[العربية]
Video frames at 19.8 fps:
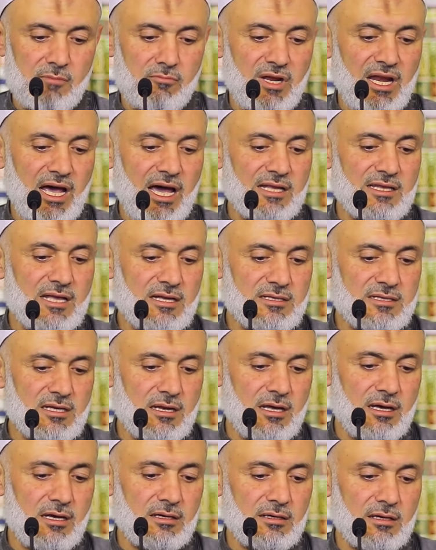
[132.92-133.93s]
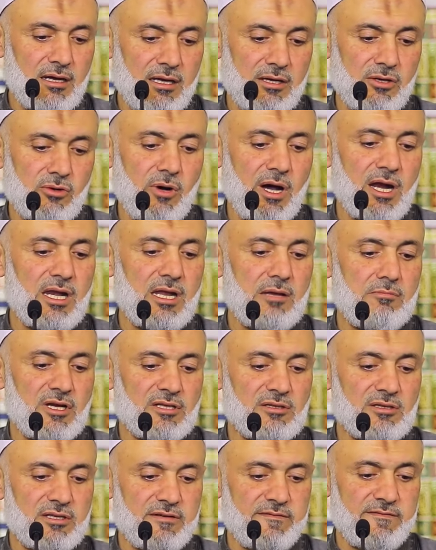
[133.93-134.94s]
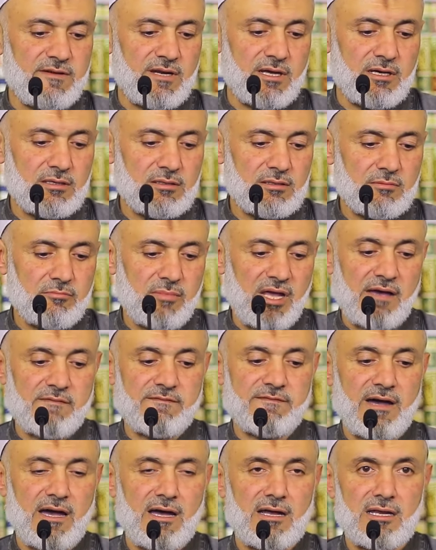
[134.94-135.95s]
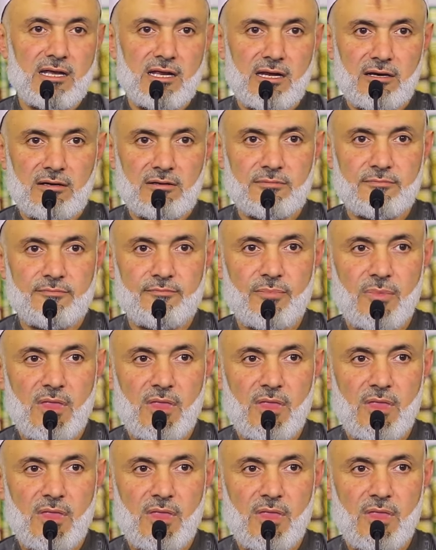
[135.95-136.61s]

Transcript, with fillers: من عاداتنا ان نعلم الطفل بافعالنا